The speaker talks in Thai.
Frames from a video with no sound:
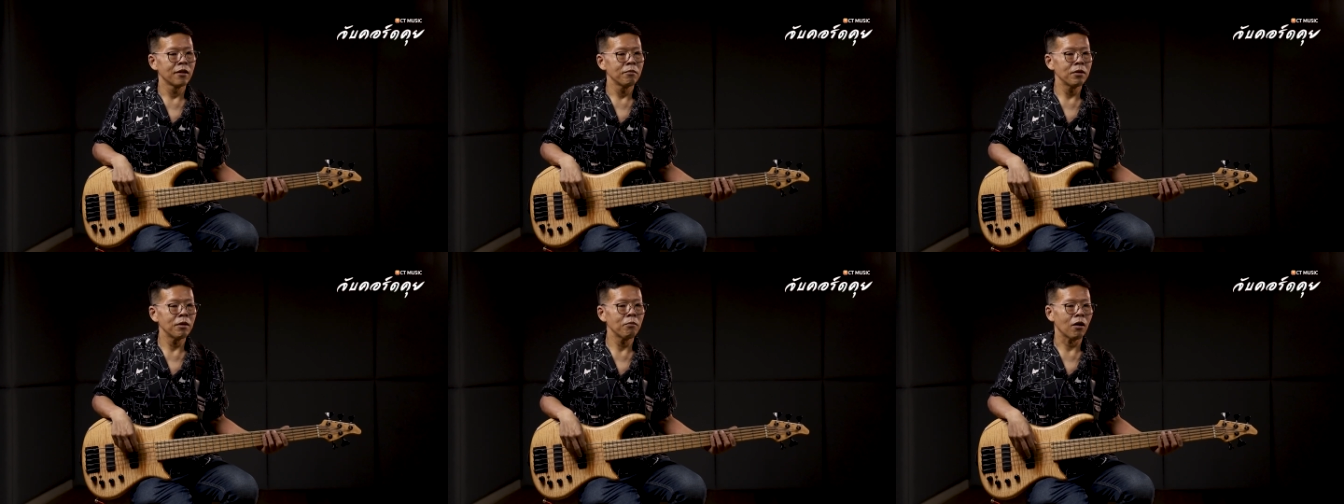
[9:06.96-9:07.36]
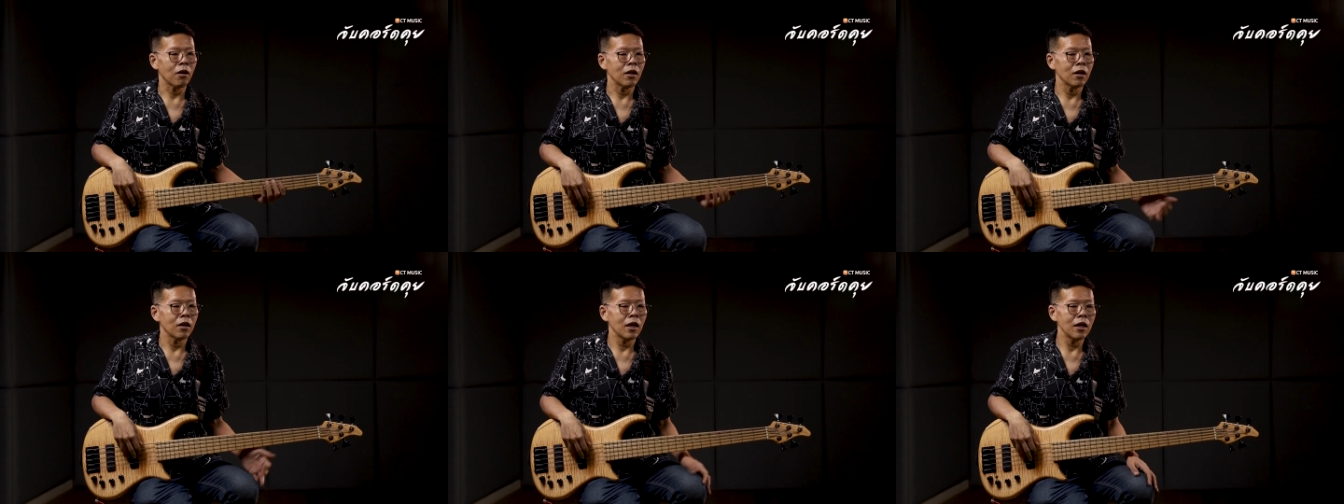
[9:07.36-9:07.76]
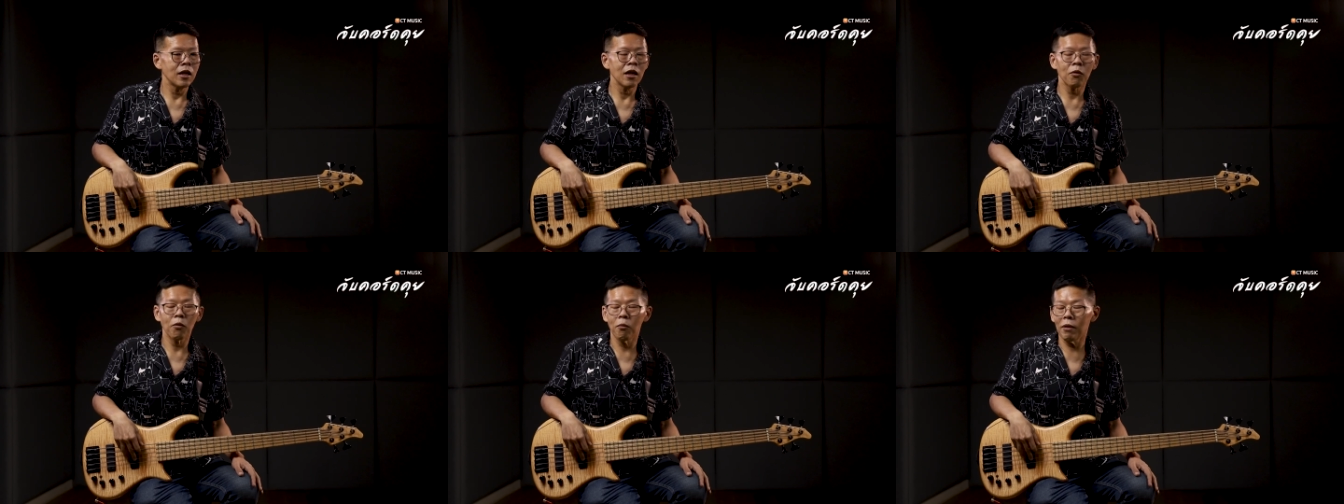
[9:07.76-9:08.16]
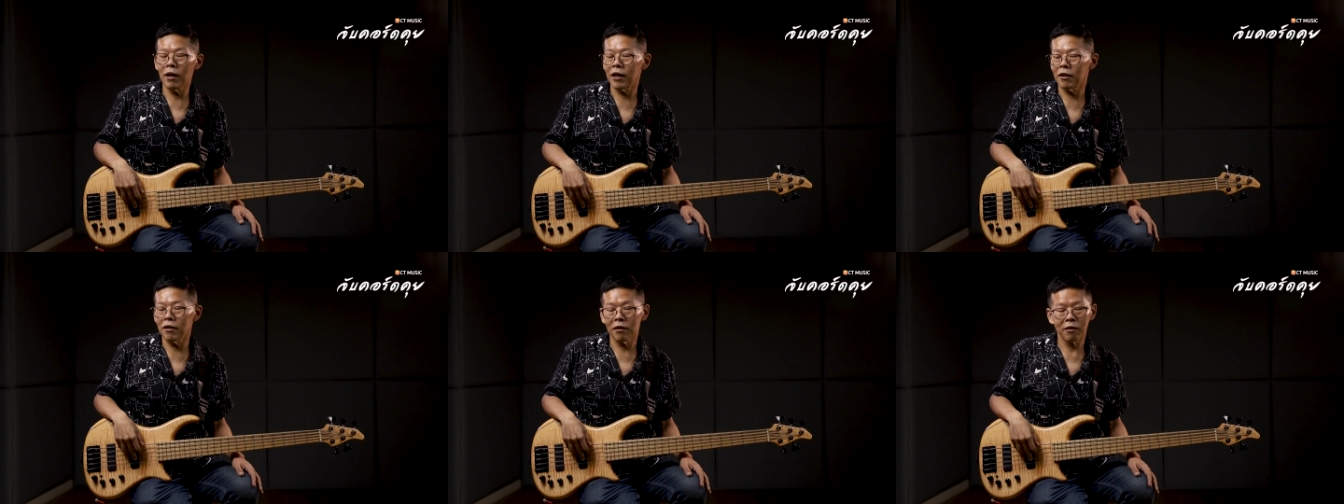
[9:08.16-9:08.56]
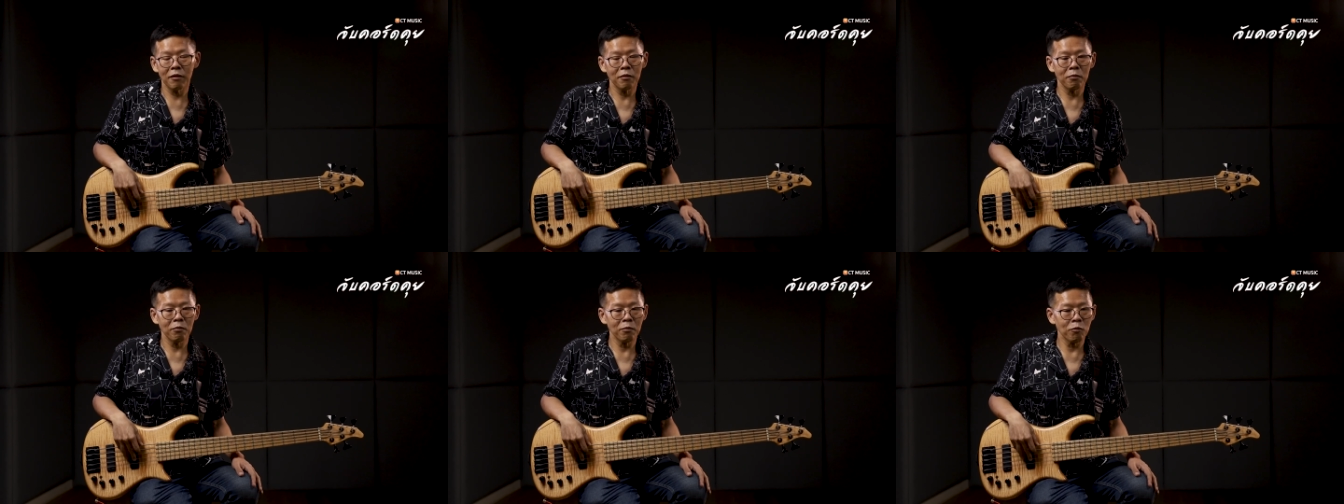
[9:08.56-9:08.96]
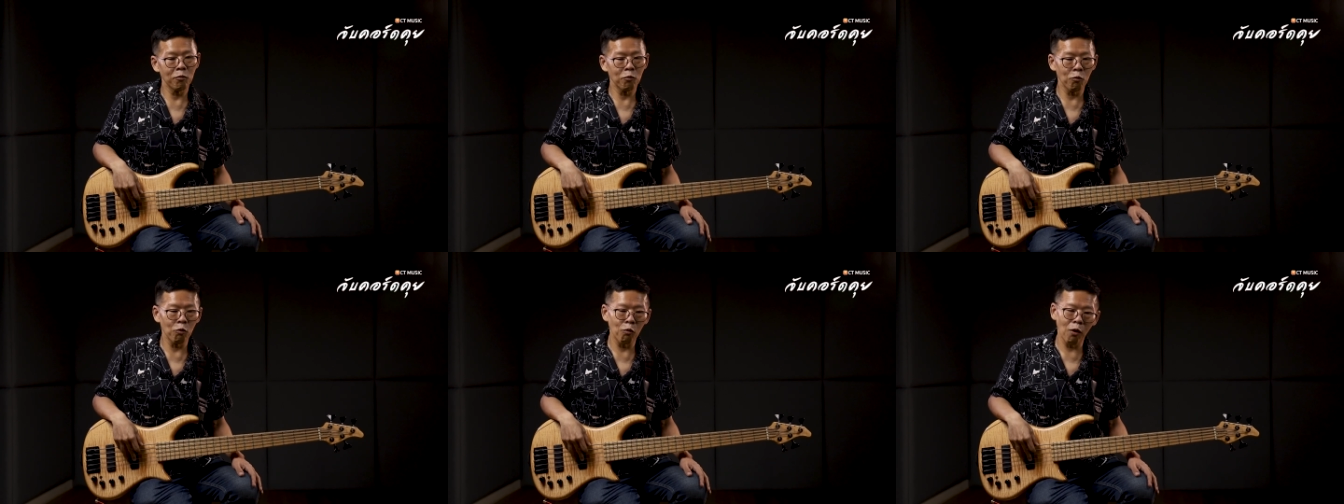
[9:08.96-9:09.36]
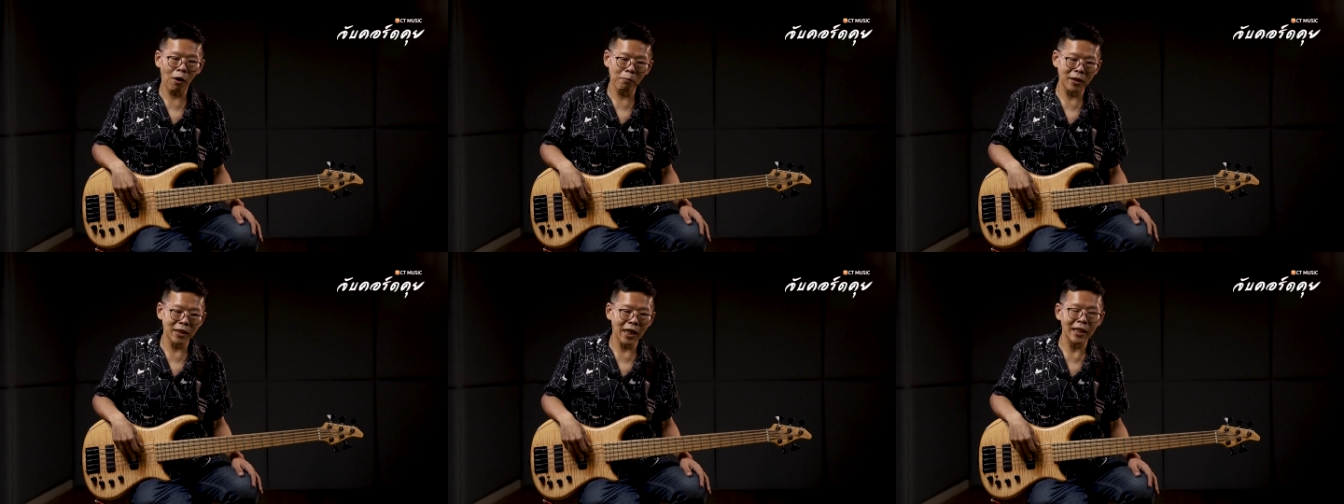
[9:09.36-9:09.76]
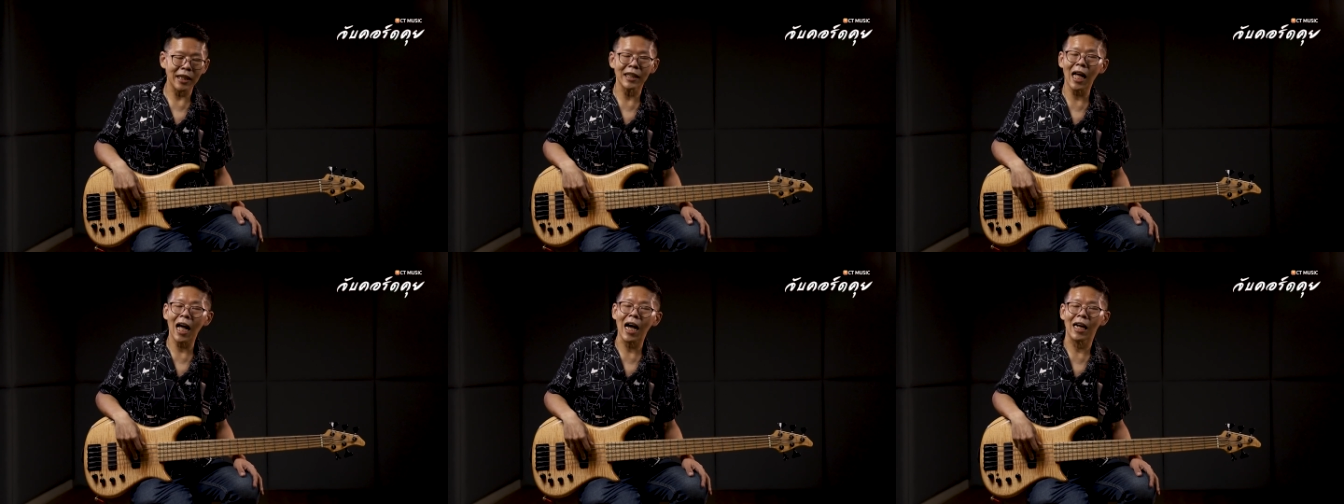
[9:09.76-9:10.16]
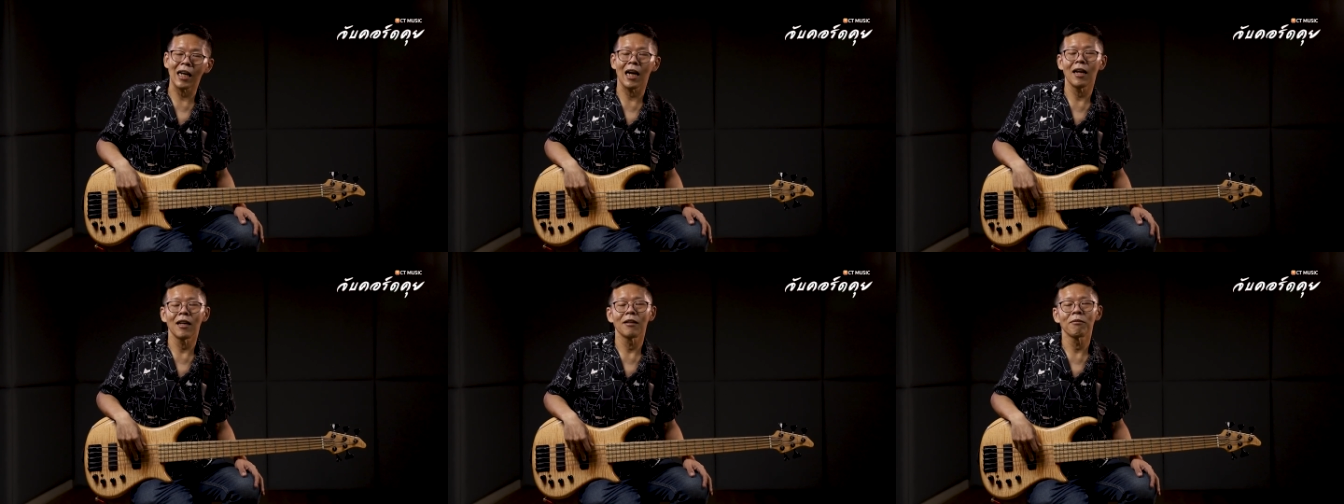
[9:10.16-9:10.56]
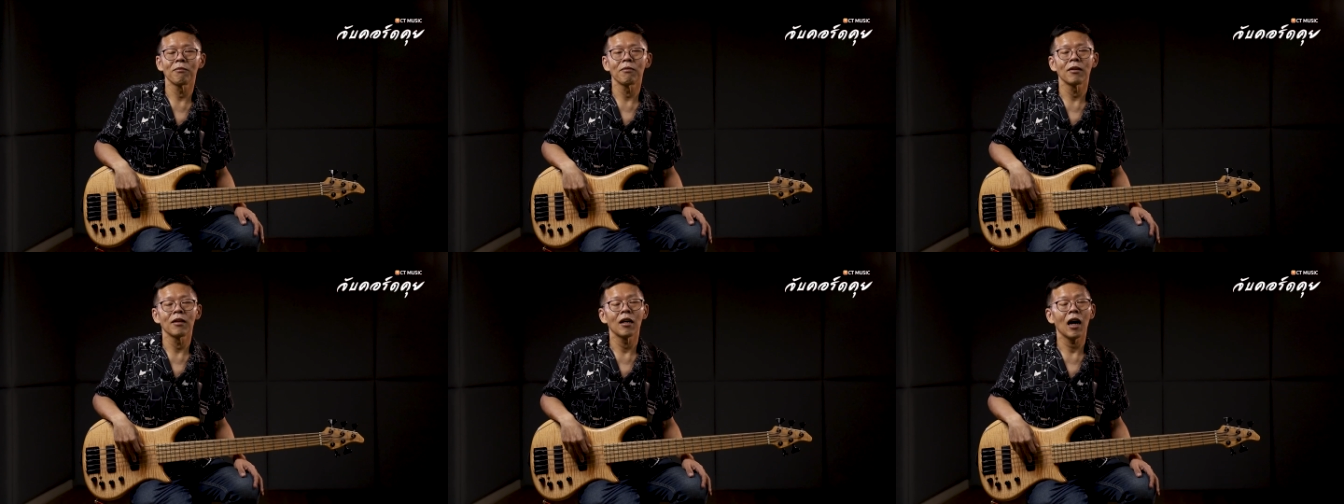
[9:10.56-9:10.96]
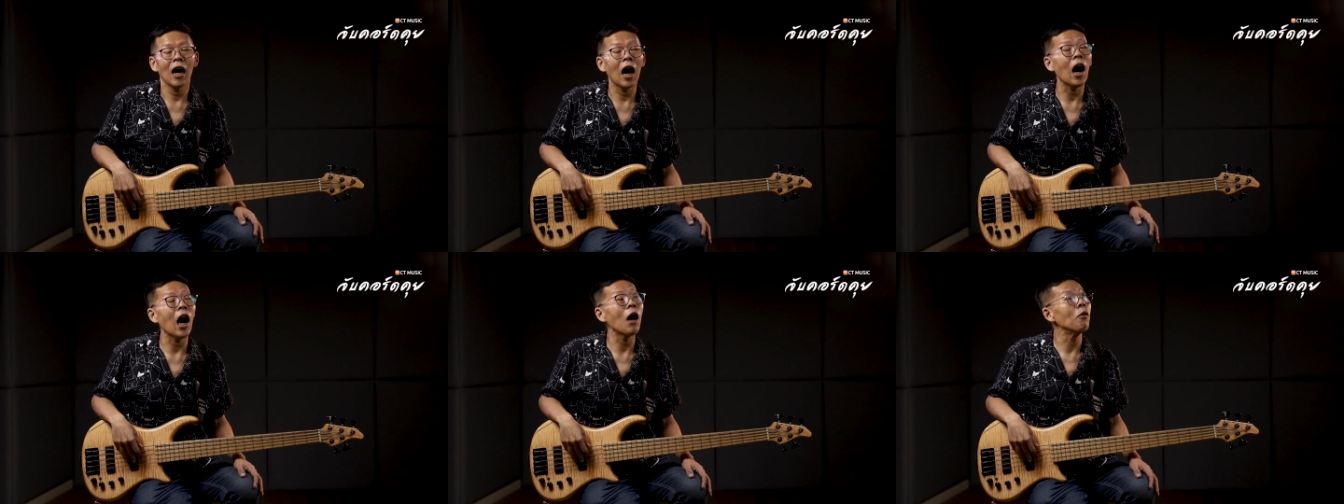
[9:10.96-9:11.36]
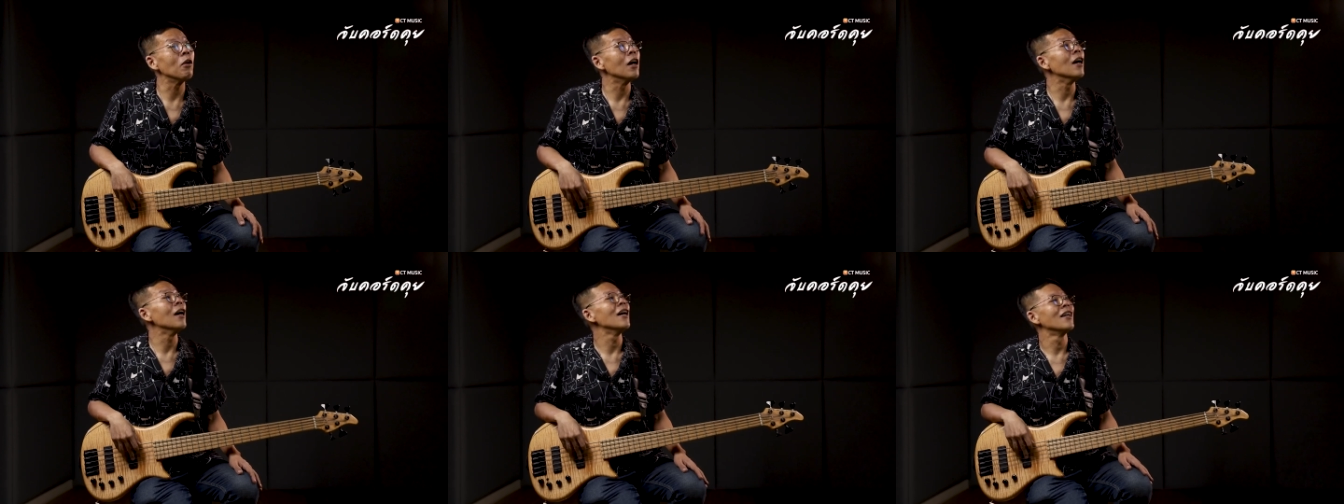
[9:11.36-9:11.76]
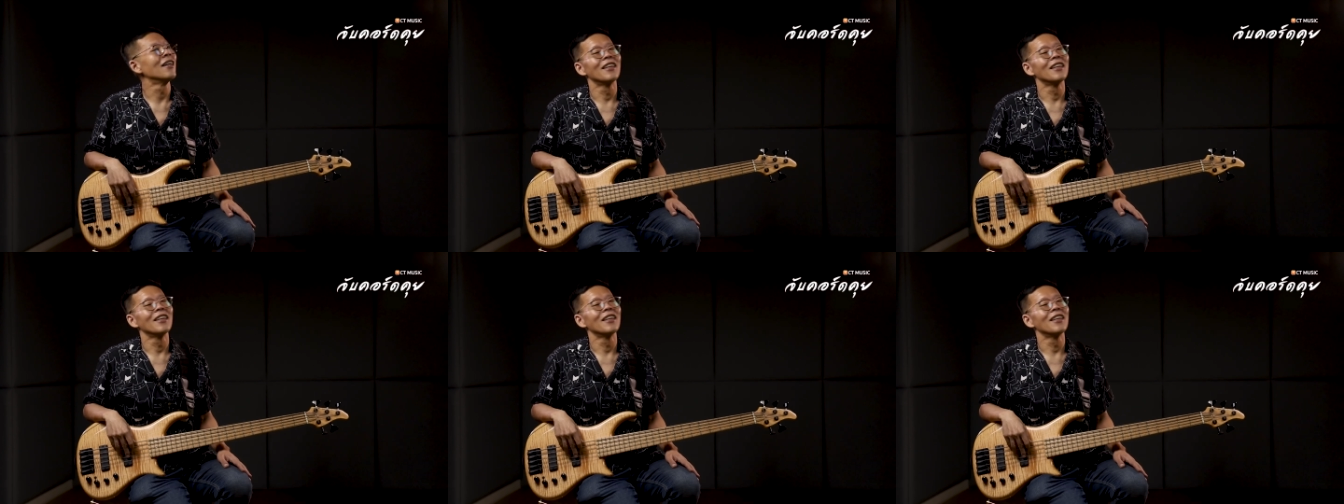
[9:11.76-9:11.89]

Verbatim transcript: เพื่อนบอก ไอ้เฮียกูไม่เห็นกูว่าไม่ใช่กีตาร์นะเอาเอาเหรอ